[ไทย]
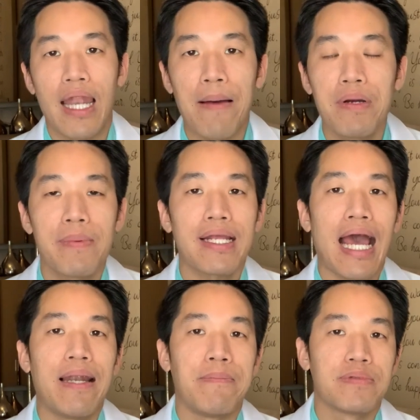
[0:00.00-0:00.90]
นะเพื่อเป็น
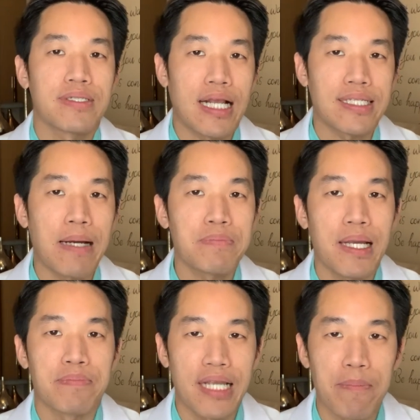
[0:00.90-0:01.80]
การแบบกระชับ
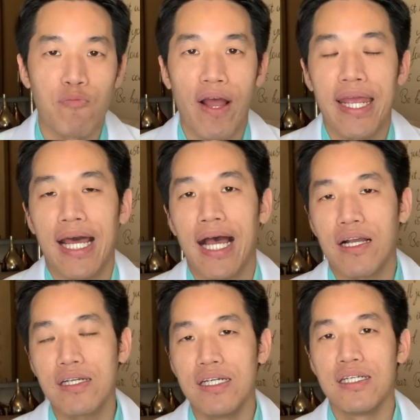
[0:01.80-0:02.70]
ฉับไวนะฮะ
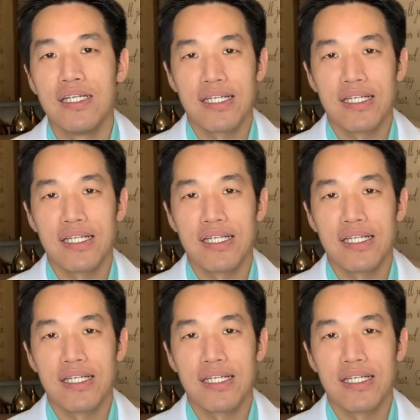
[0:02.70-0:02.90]
ก็คือ